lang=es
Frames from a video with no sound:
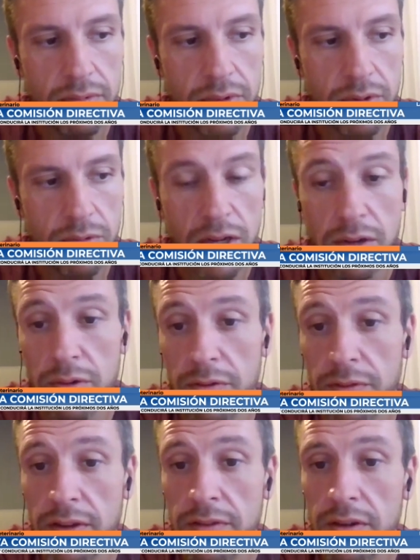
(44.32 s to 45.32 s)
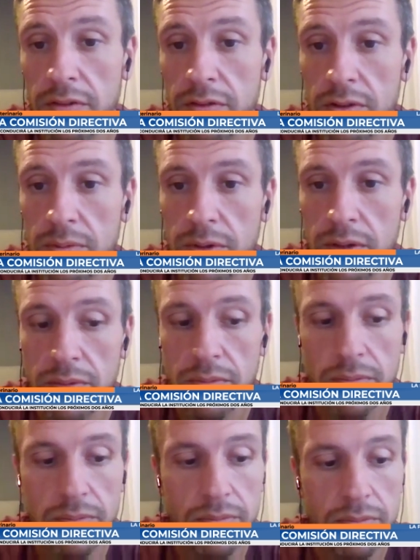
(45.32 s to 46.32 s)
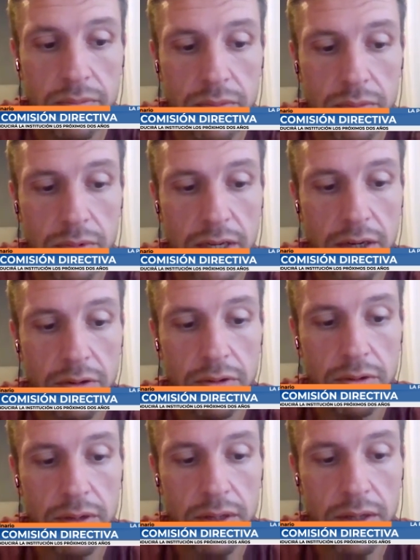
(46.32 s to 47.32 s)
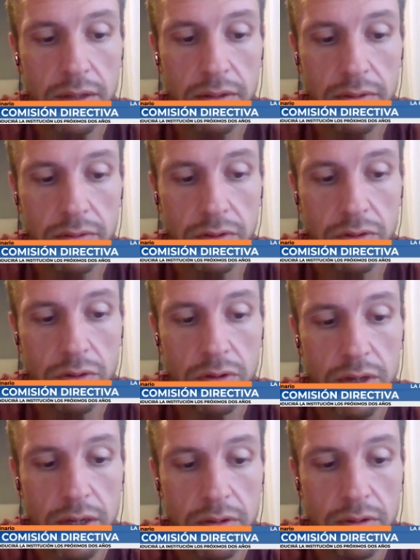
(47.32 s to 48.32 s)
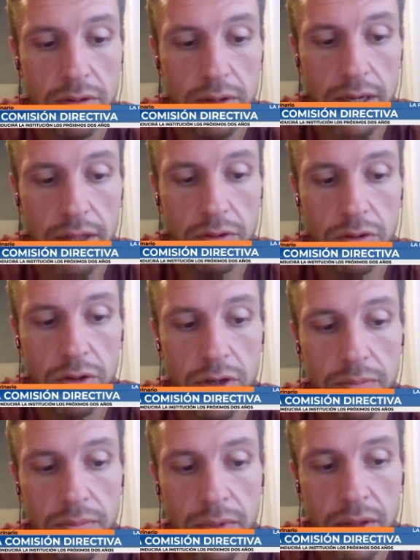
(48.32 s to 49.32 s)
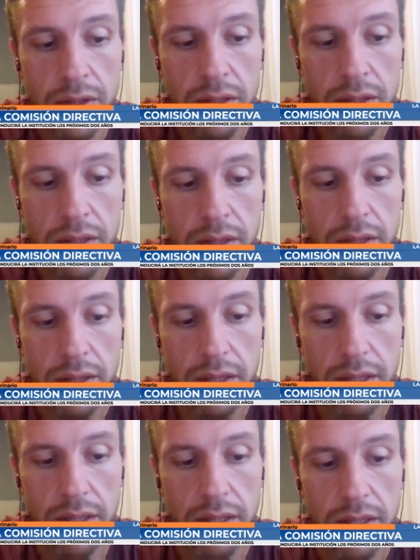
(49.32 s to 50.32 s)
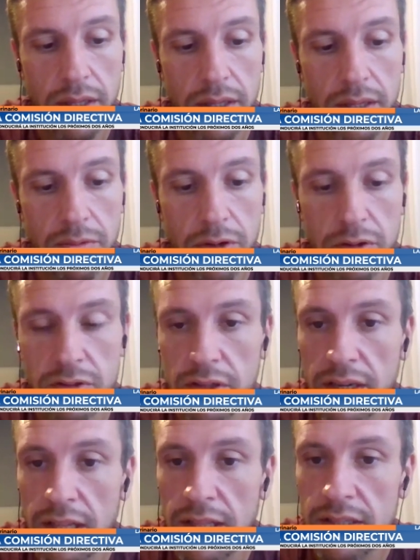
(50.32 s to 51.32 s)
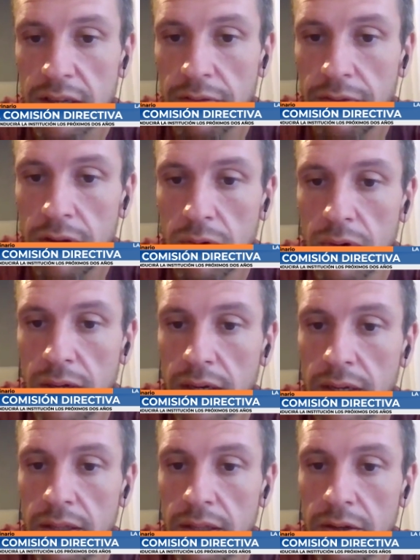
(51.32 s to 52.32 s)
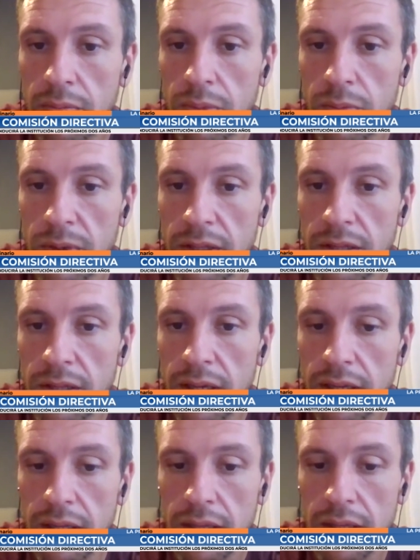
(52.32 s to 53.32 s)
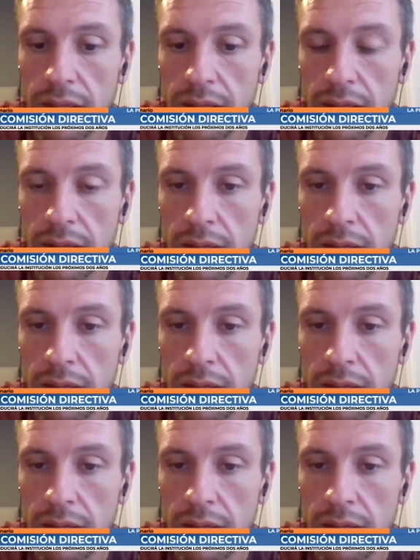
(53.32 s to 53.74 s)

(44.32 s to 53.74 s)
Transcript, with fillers: lo cual no es fácil, ¿no es cierto? Porque es un, cargo que son todos cargos ad honorem. Y, bueno, ese era el desafío, buscar gente comprometida y,